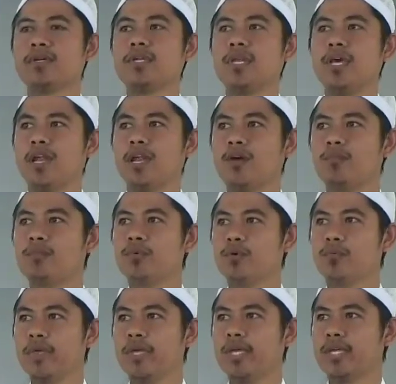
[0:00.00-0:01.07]
di dalam
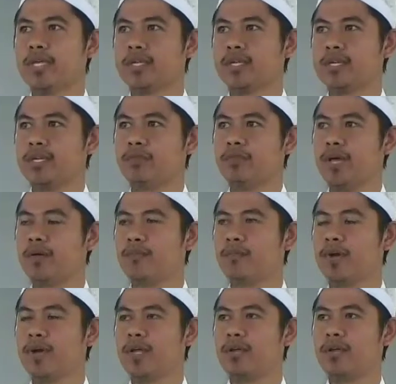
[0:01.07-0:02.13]
bumi
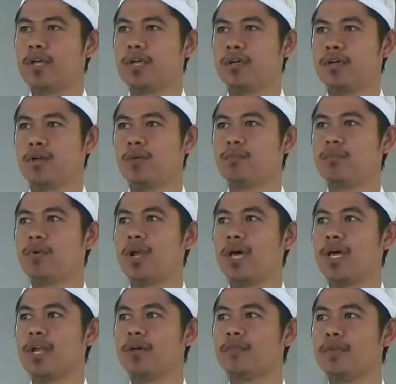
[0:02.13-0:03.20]
dibenamkan oleh Rabbul
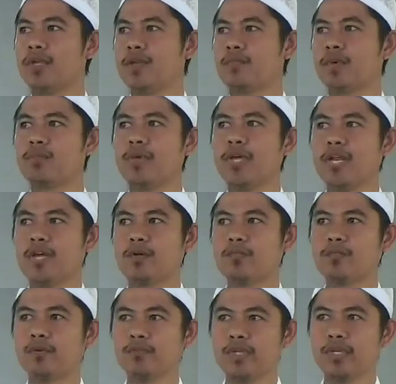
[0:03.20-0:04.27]
Alamin pemilik
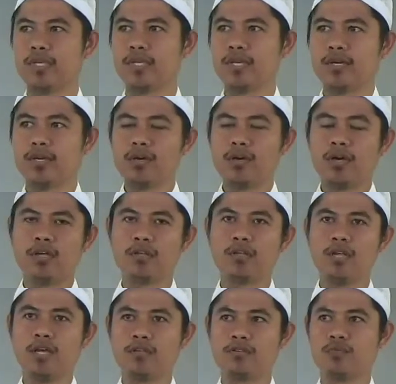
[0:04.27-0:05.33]
bumi
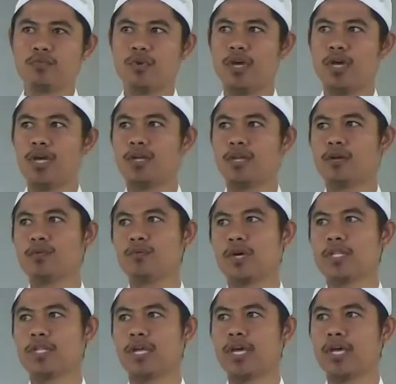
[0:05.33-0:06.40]
Allah Subhanahu
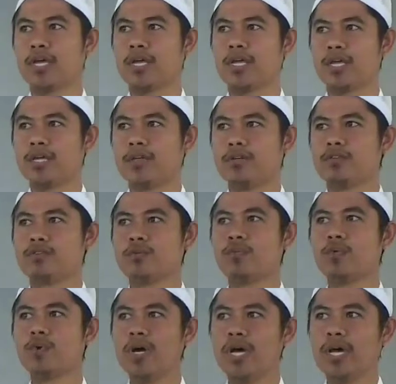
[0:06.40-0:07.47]
wa taala.
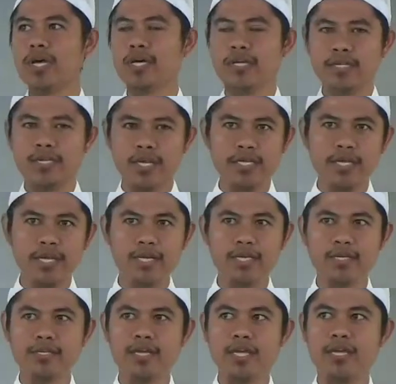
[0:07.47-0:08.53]
Semua
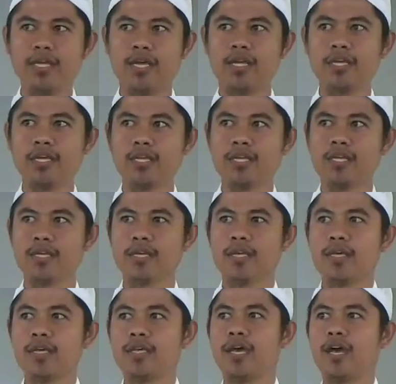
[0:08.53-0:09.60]
kejadian-kejadian ini
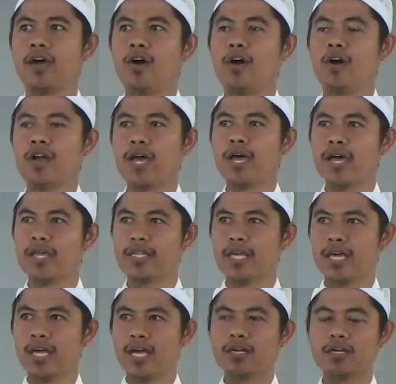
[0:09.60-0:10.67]
yang orang
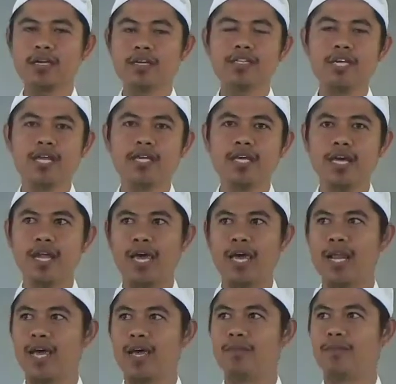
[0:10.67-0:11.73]
katakan kejadian
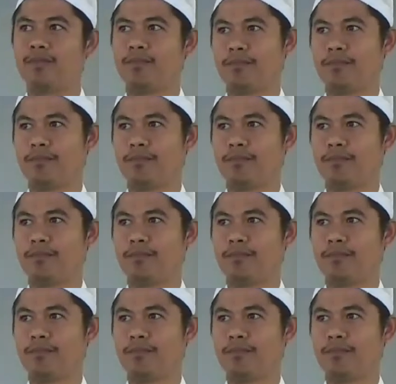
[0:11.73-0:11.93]
alam,